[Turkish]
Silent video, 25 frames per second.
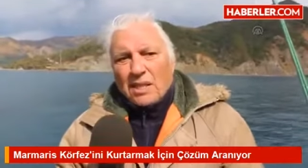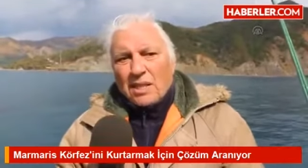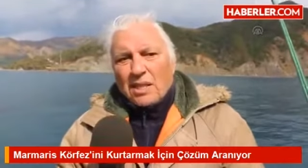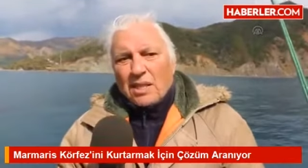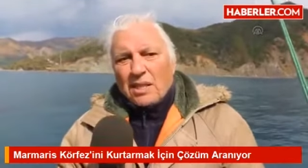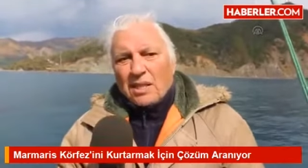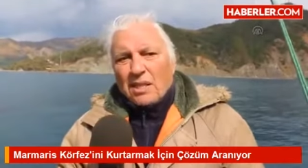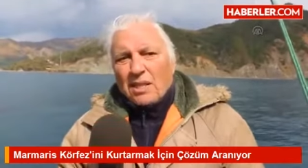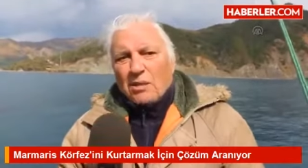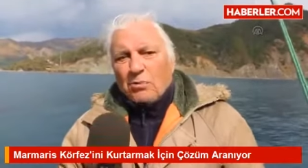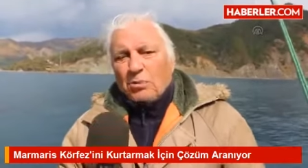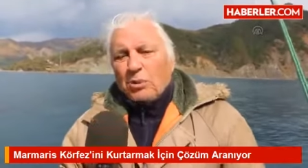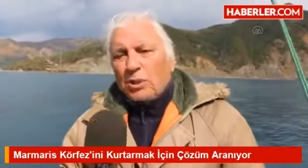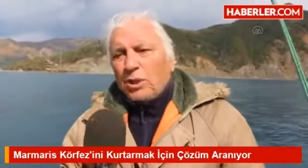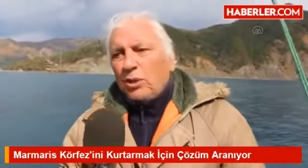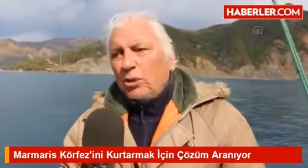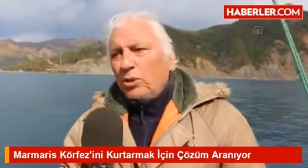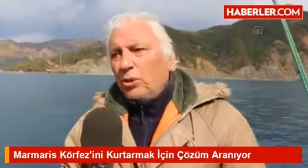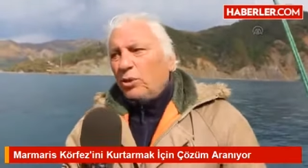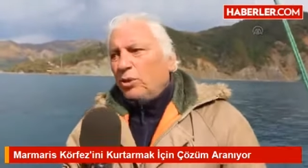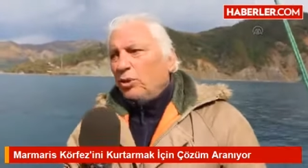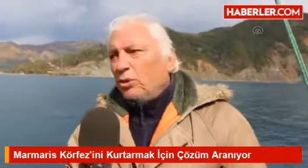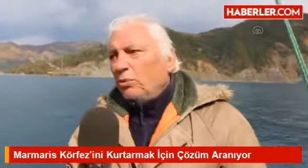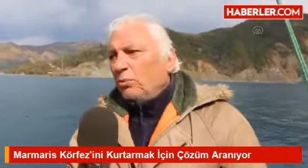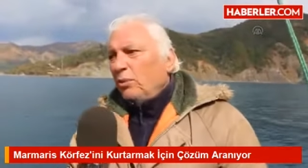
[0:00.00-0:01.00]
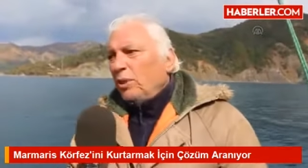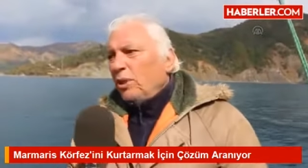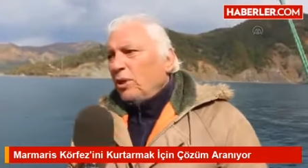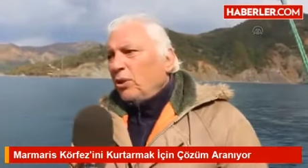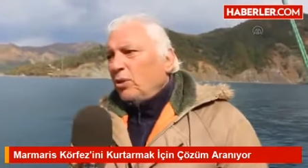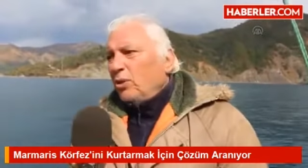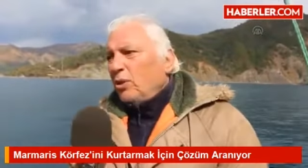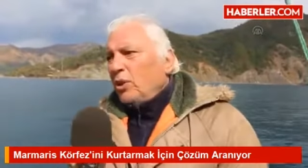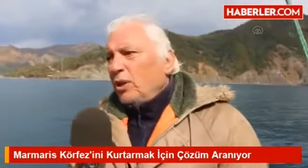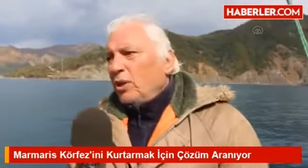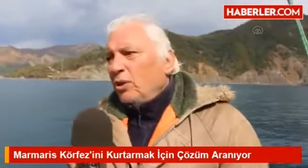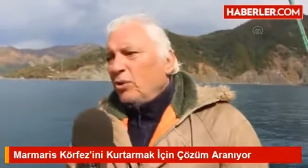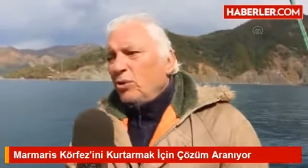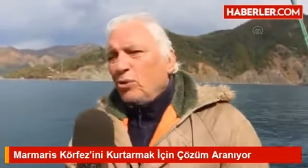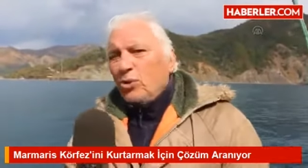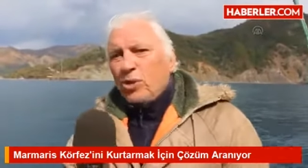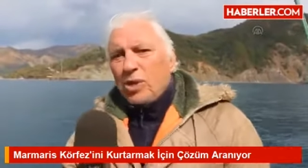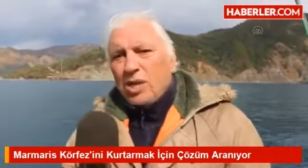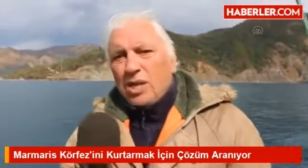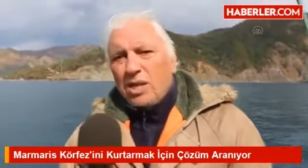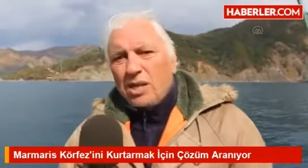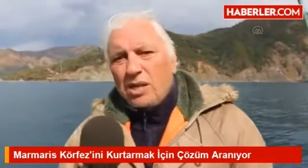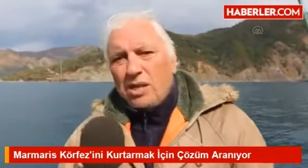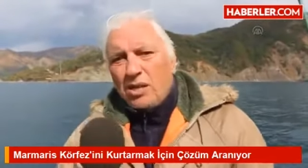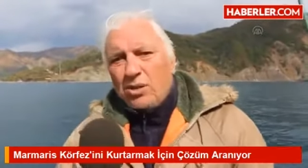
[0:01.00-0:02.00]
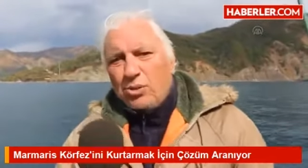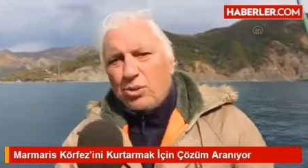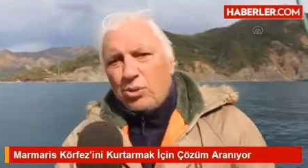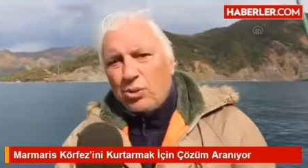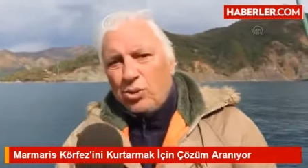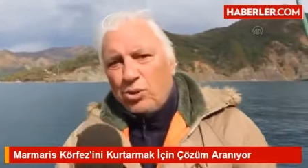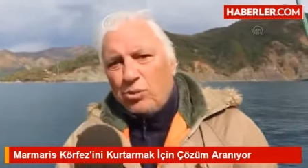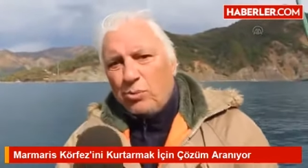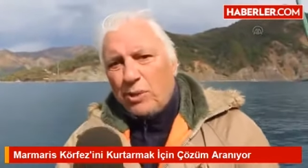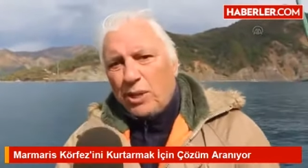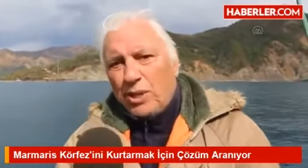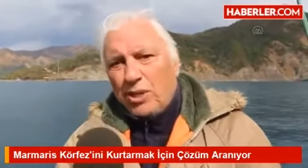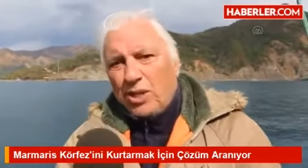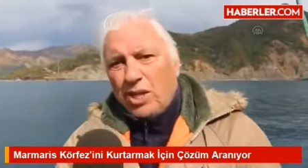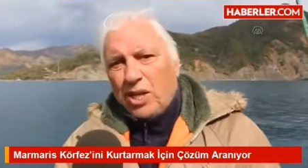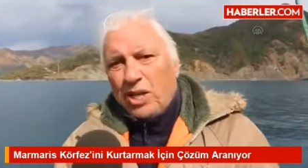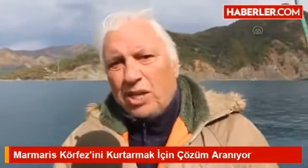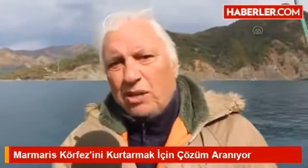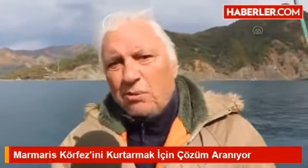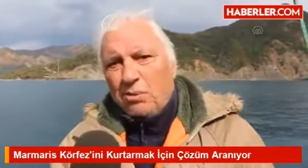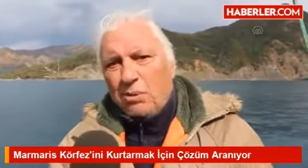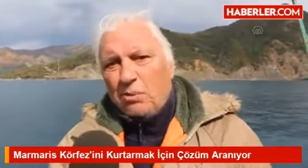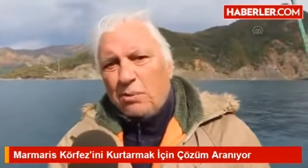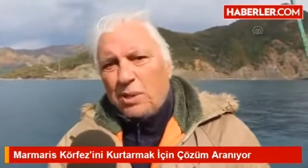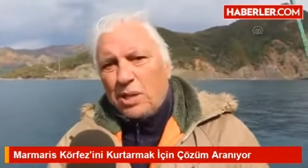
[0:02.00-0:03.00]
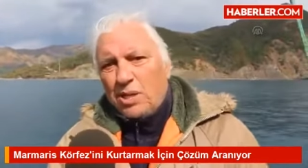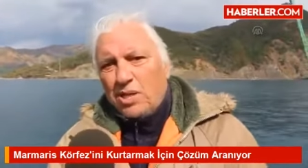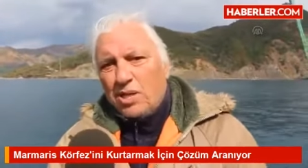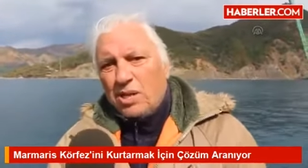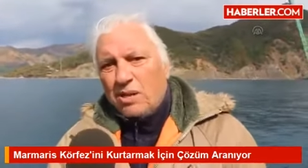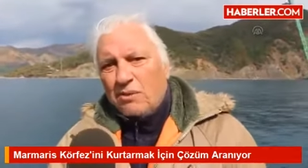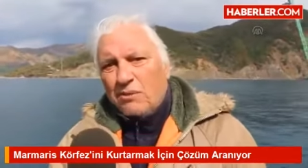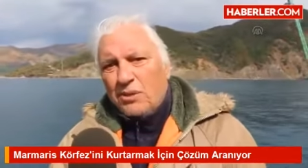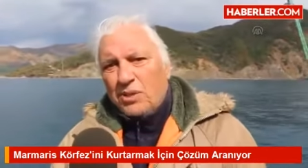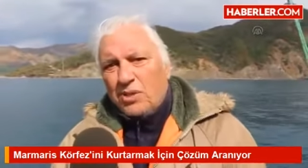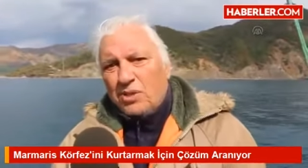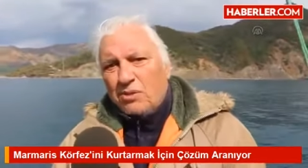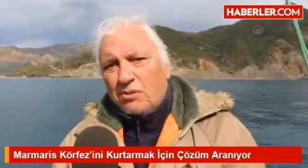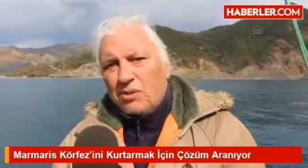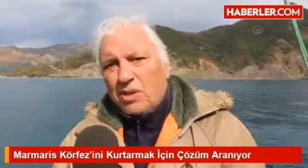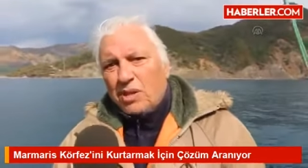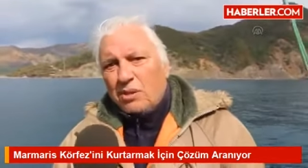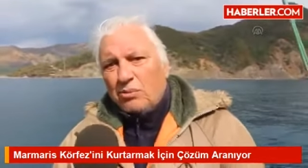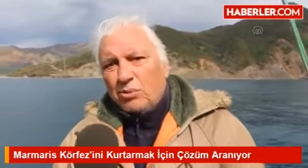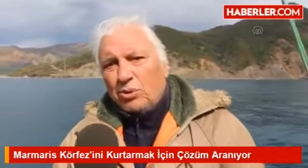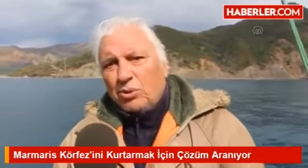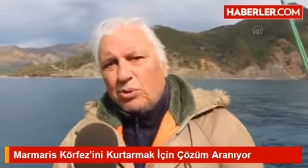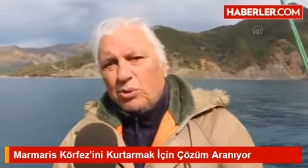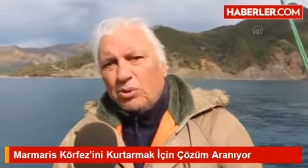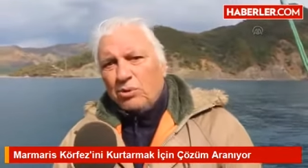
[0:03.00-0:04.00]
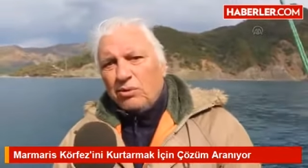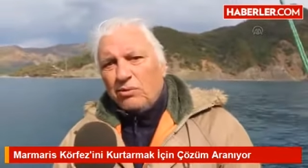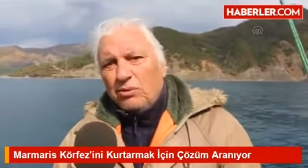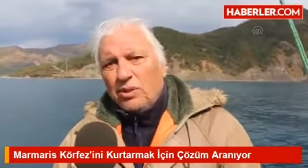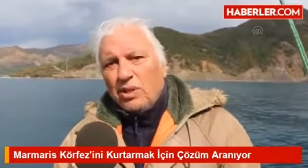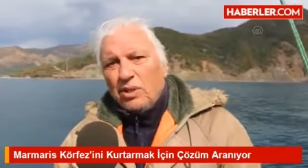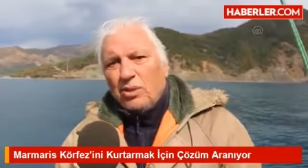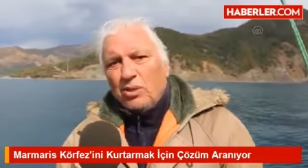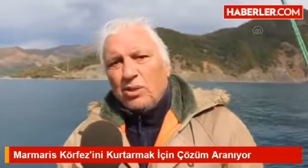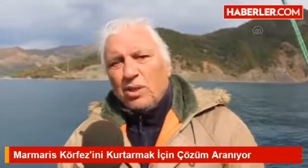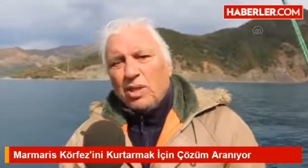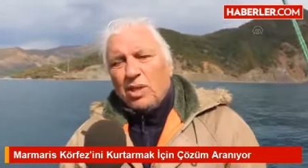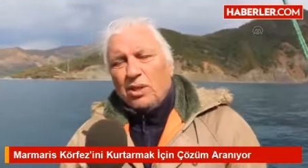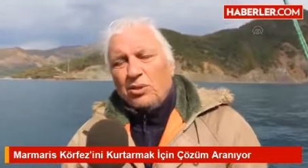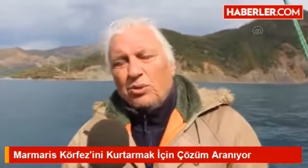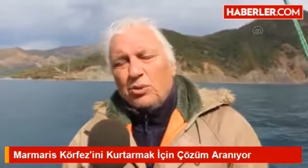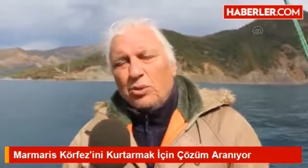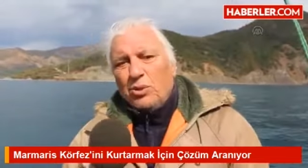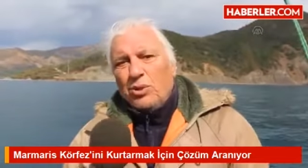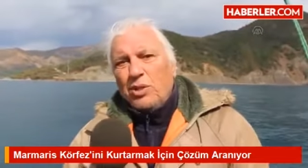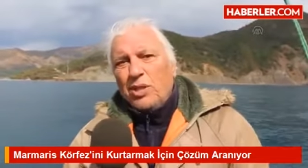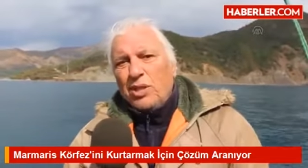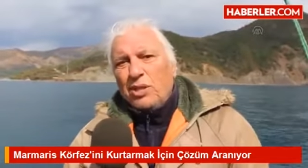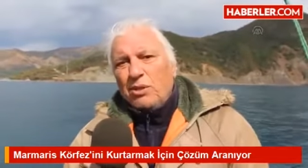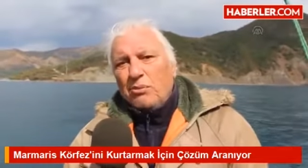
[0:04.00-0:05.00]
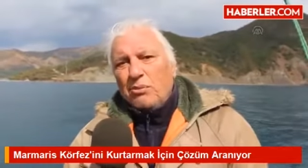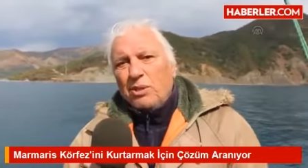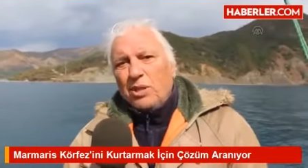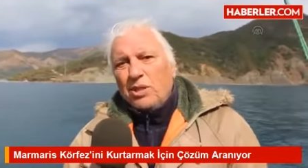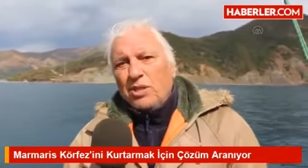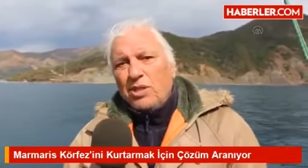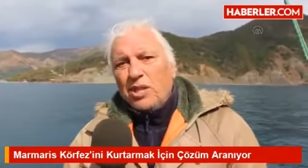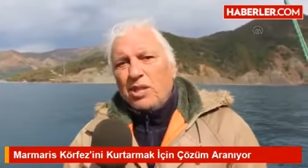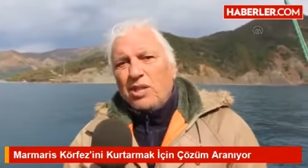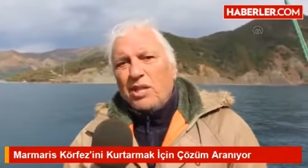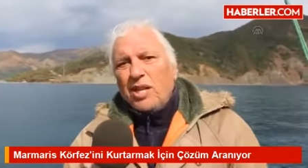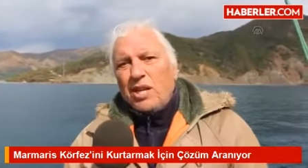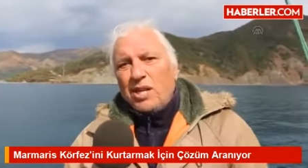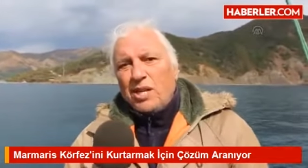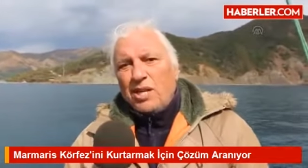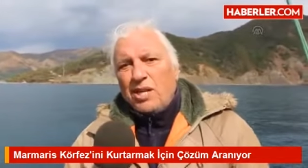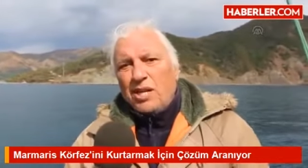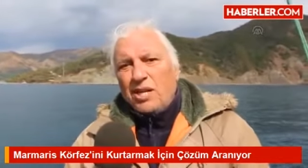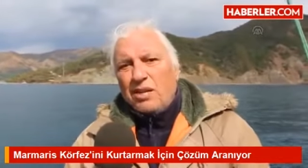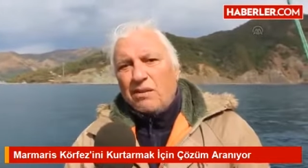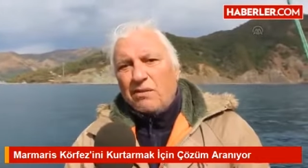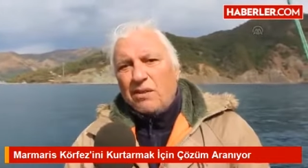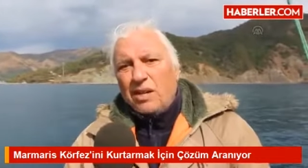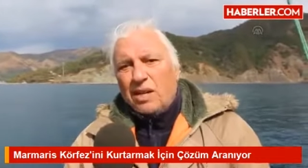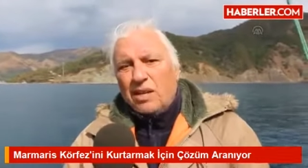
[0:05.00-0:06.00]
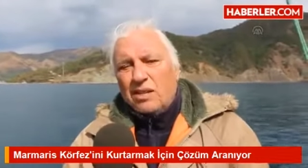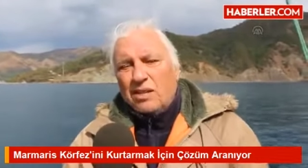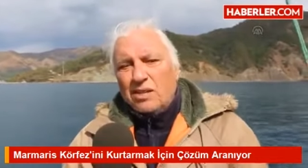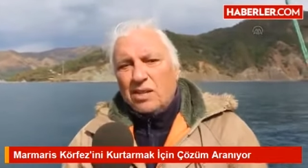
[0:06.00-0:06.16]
e, yapılan ölçümlere göre 150-200 metrelik bir mesafesi var bunun ve 16-17 metre derinlik var.